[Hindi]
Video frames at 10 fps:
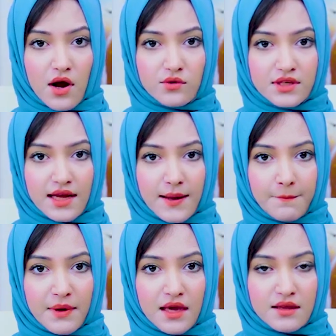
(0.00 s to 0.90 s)
अबाउट है
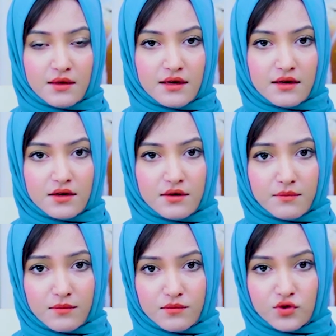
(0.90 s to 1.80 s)
मेन
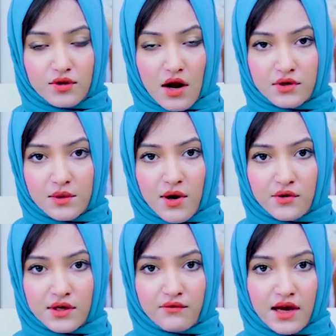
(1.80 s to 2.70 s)
जो राउंड अबाउट है